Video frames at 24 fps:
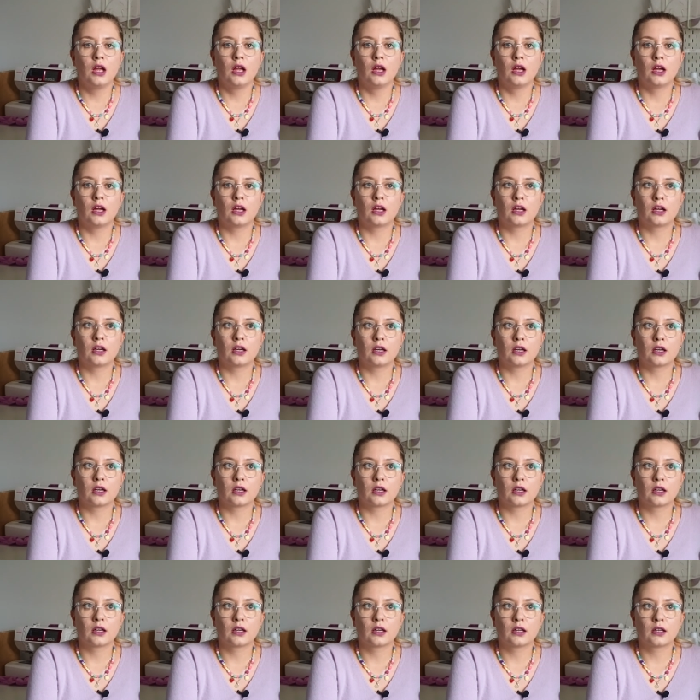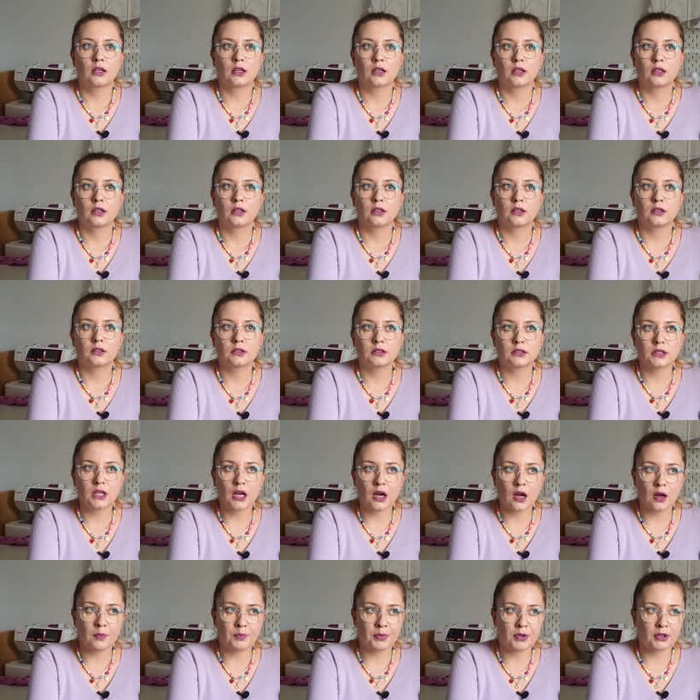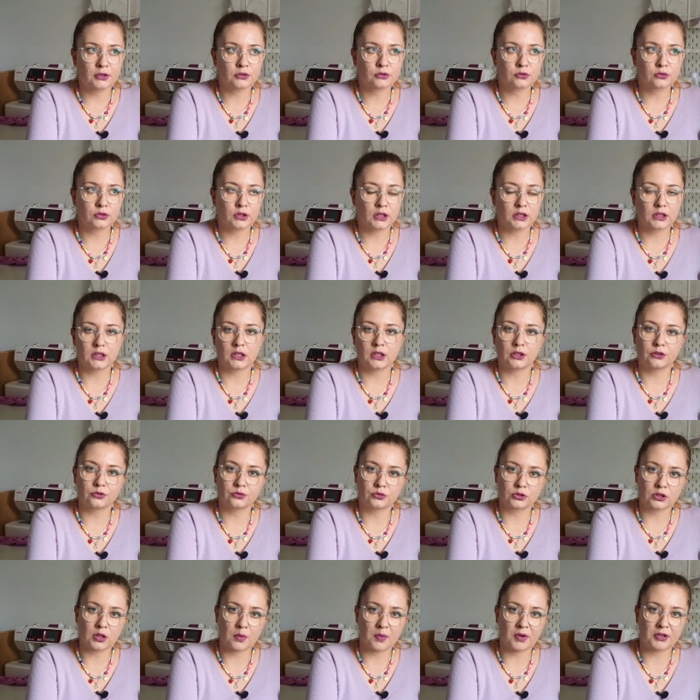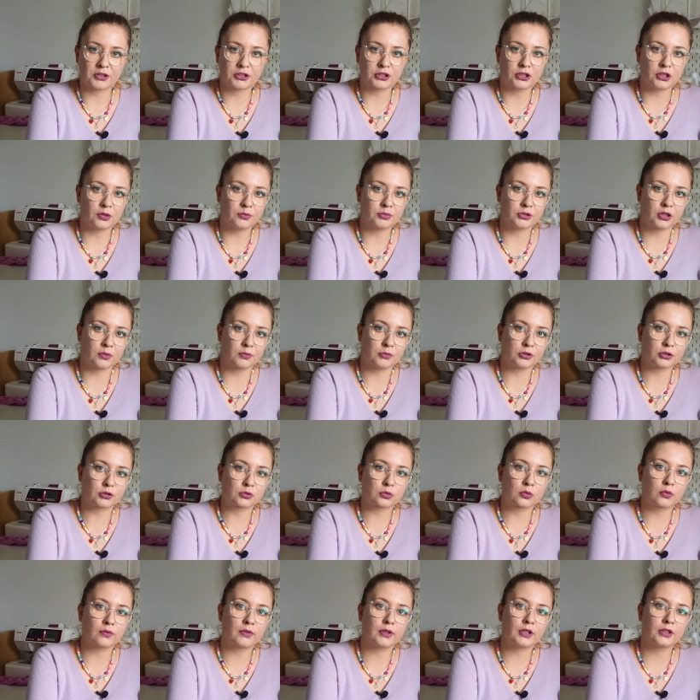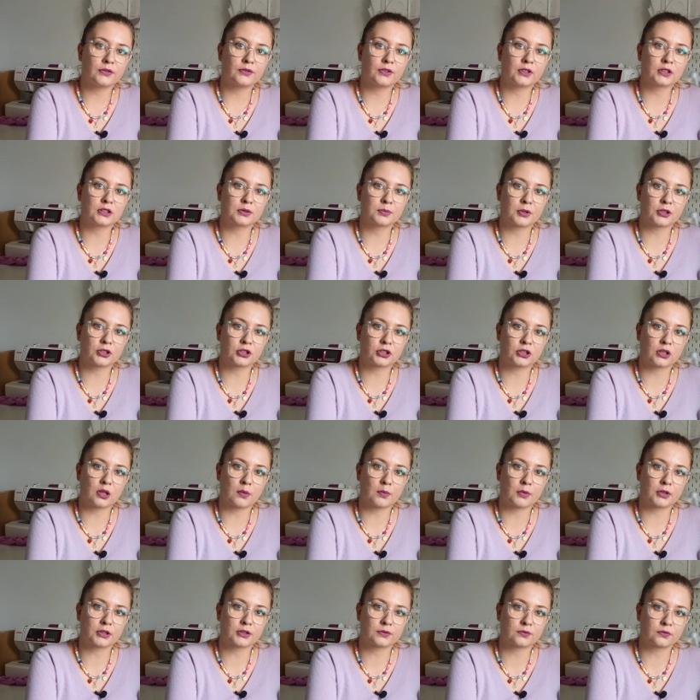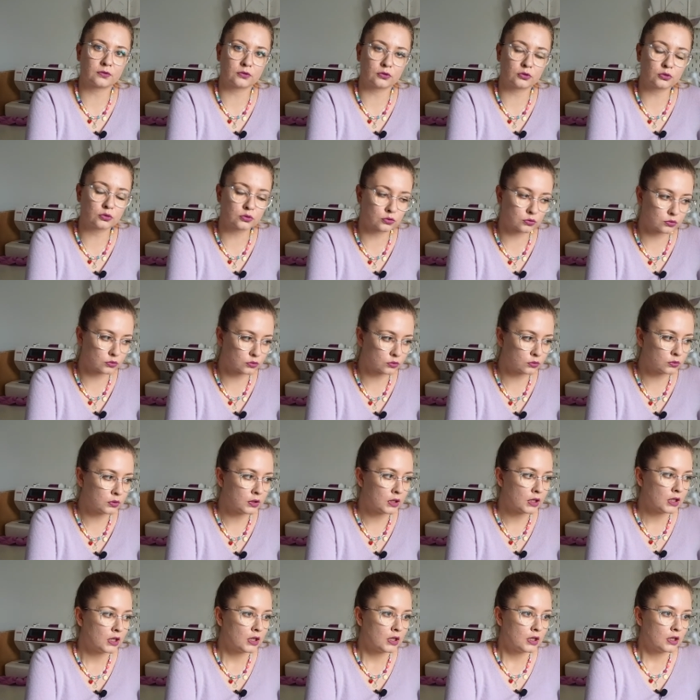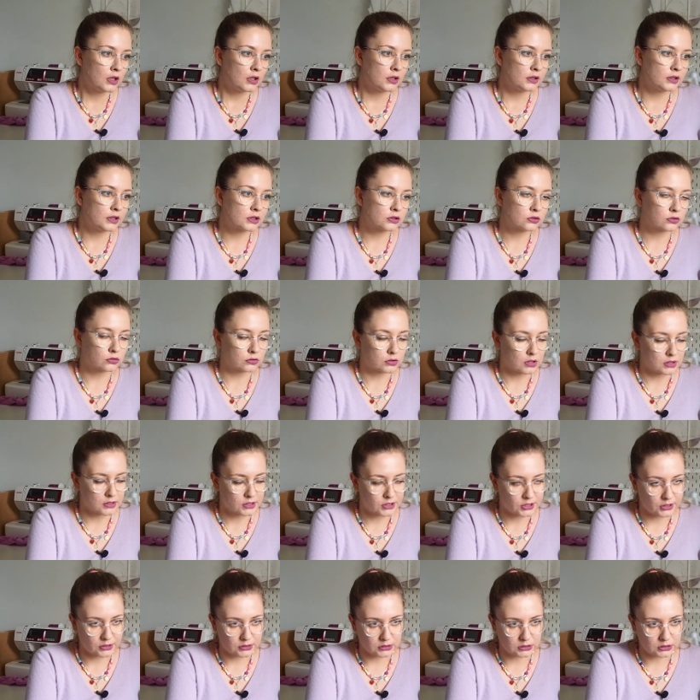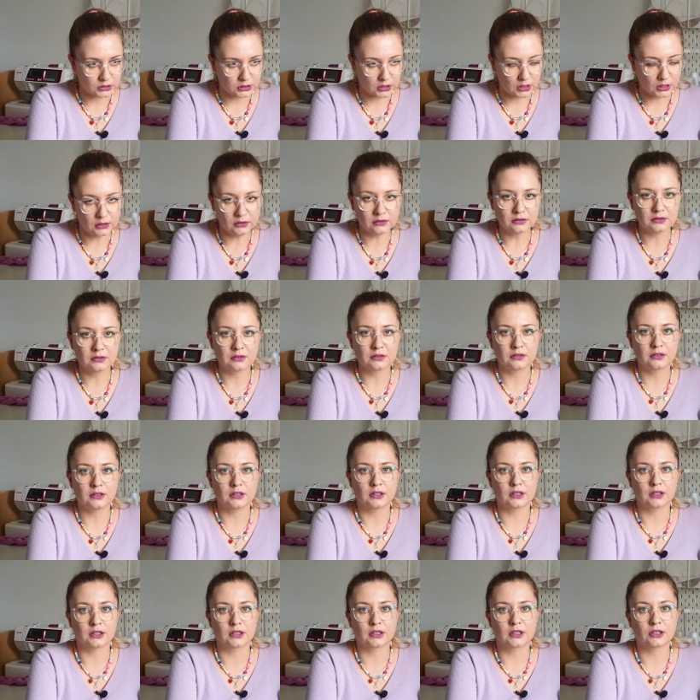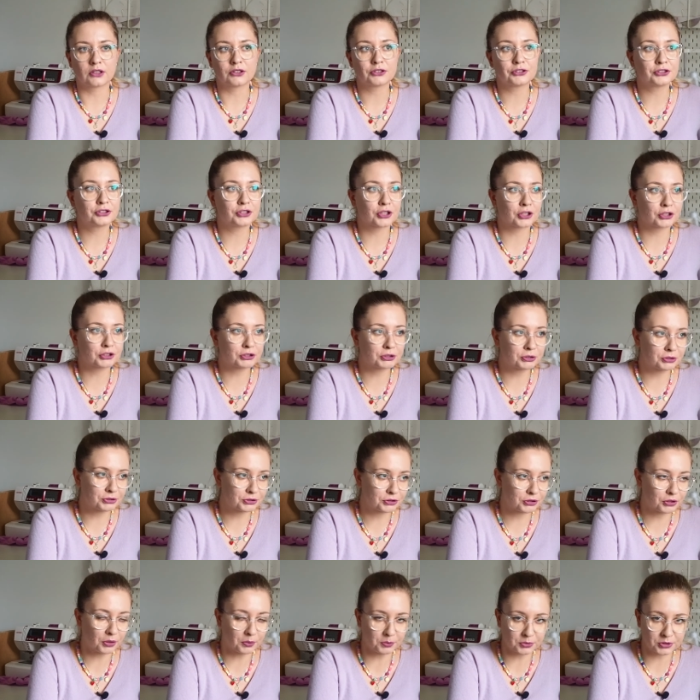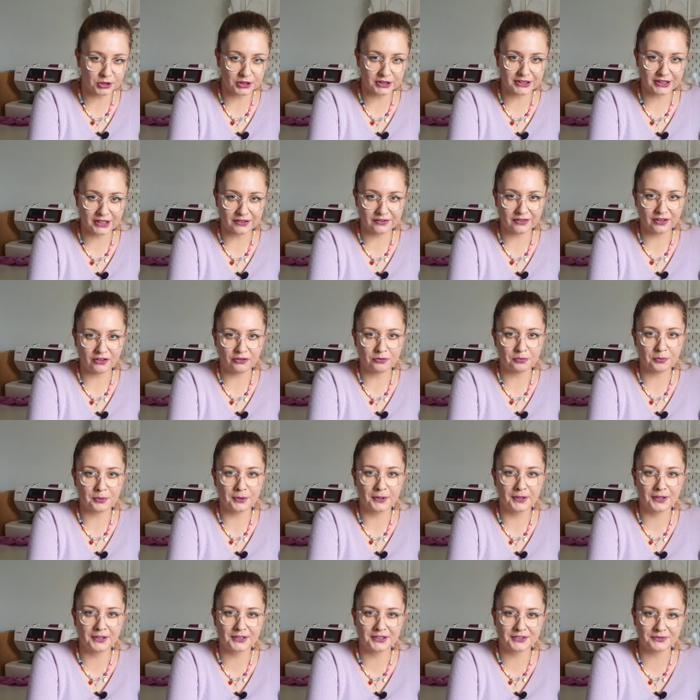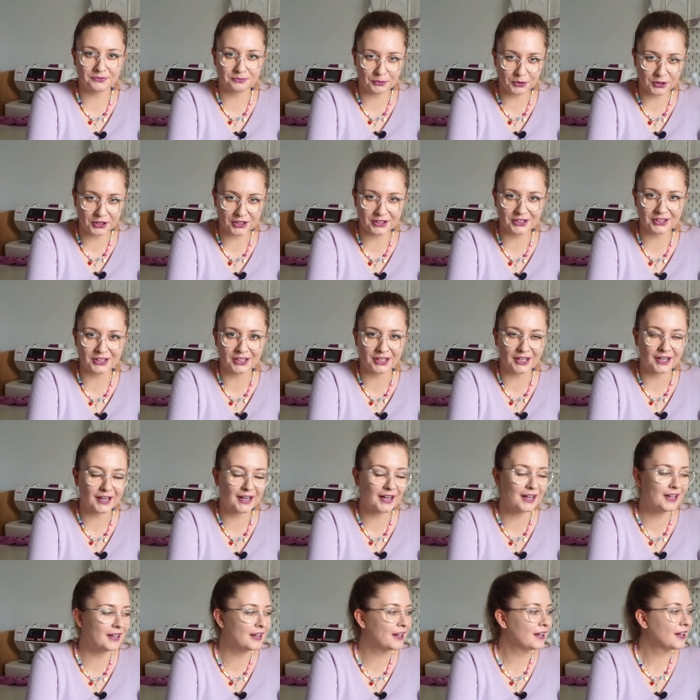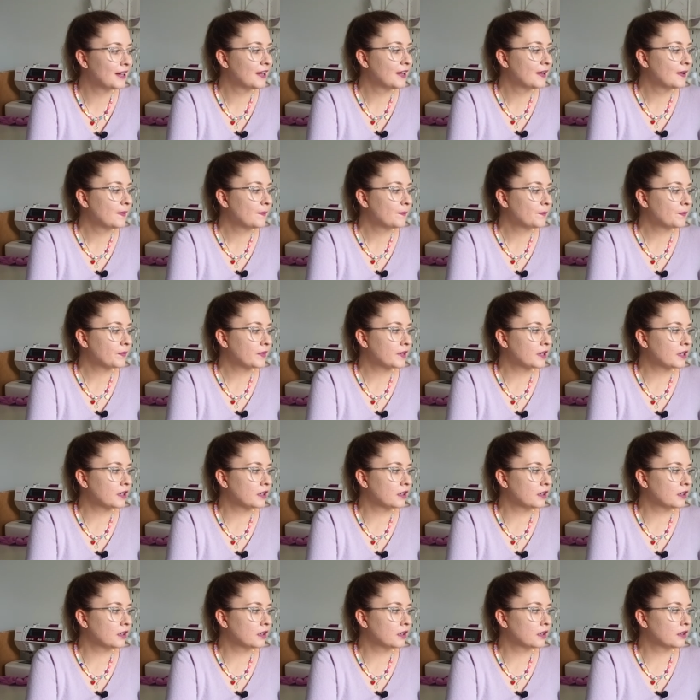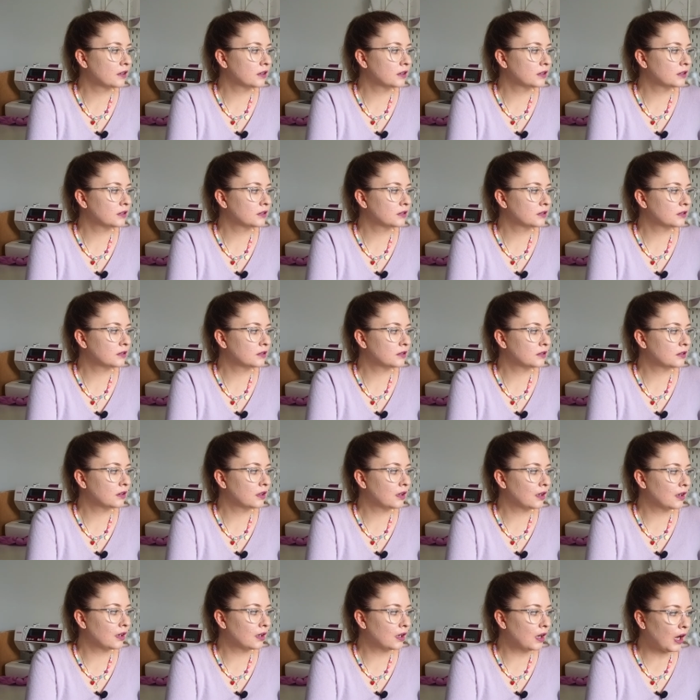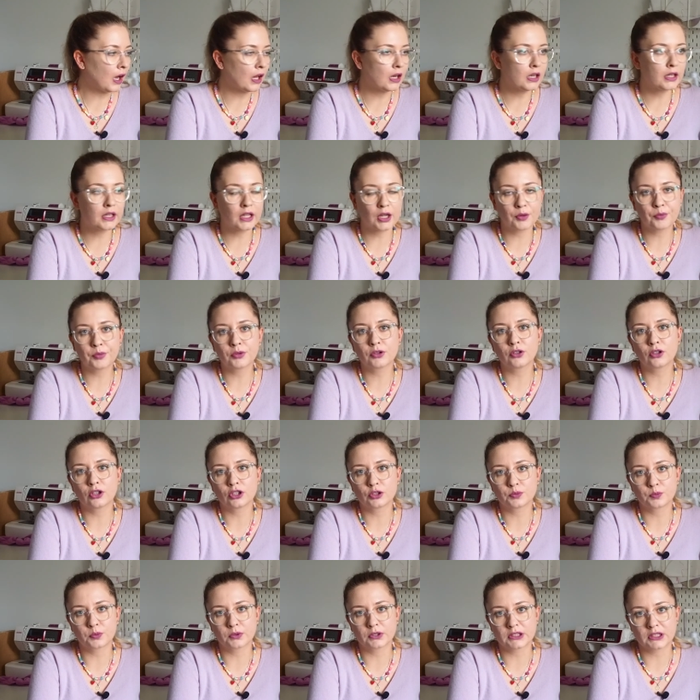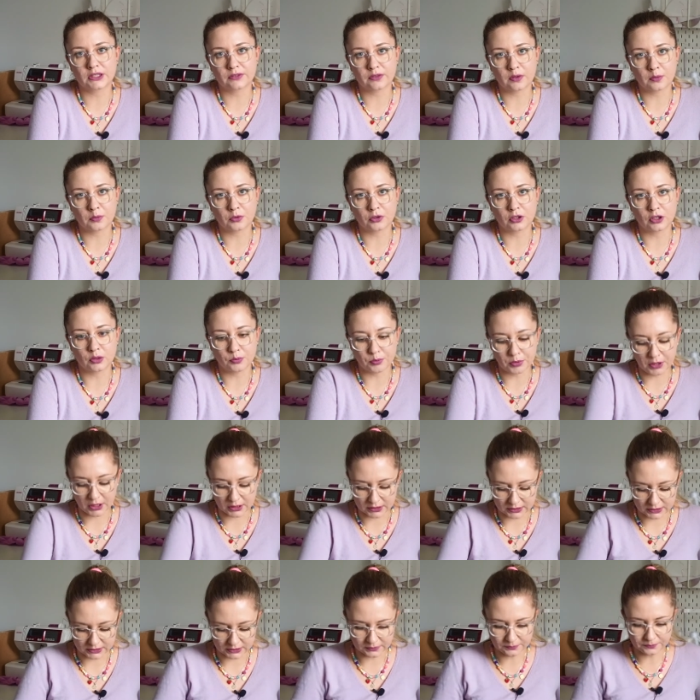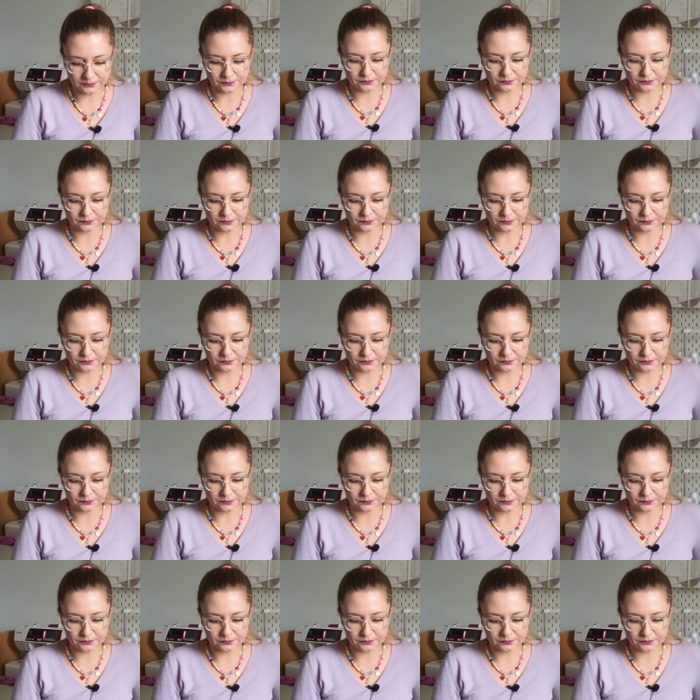E, ja pracuję teraz już na maszynie przemysłowej, więc maszyna ma swój stół. Jest ona ciężka. E, ciężko się ją przestawia w pojedynkę, e, ale jakby to jest podstawa mojej pracy.